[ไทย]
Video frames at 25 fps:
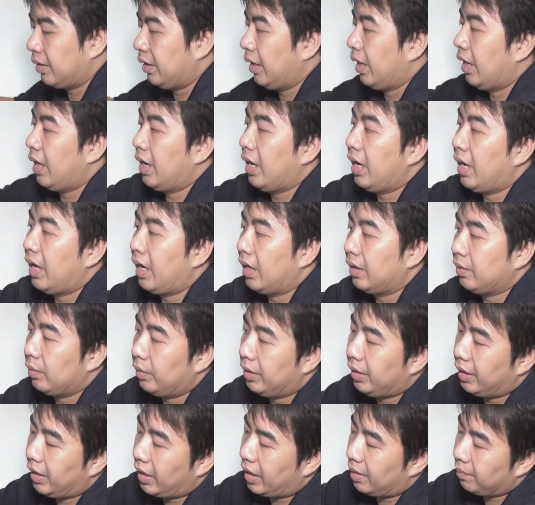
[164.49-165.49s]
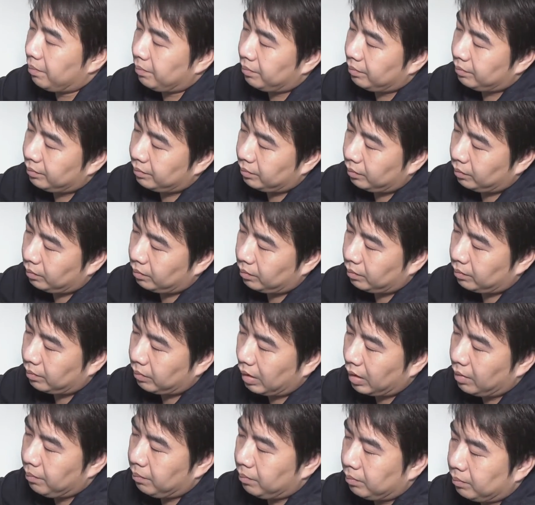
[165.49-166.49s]
นะดูนี้นะครับ
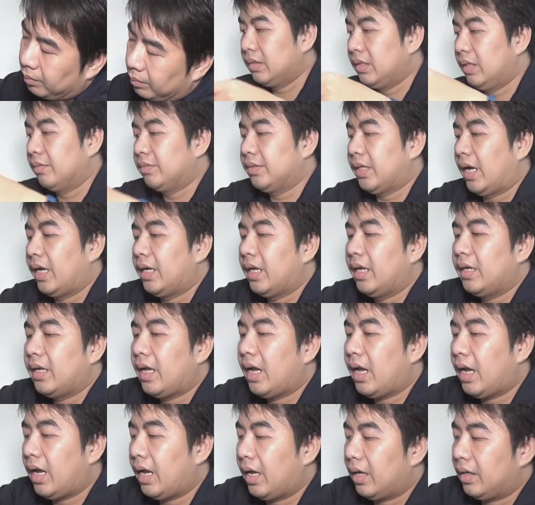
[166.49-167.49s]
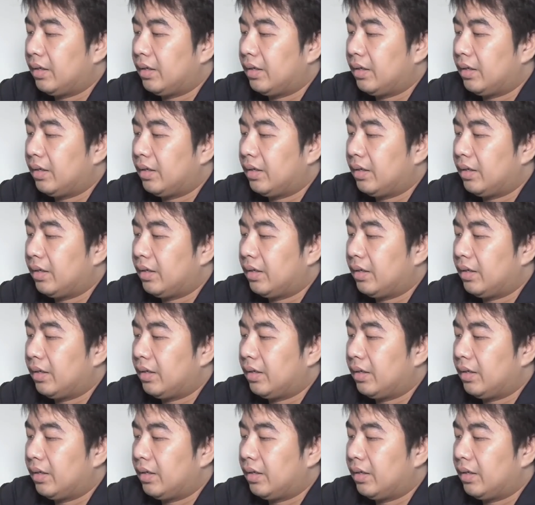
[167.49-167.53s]
ปึ๊บเสียบสายด้านหน้า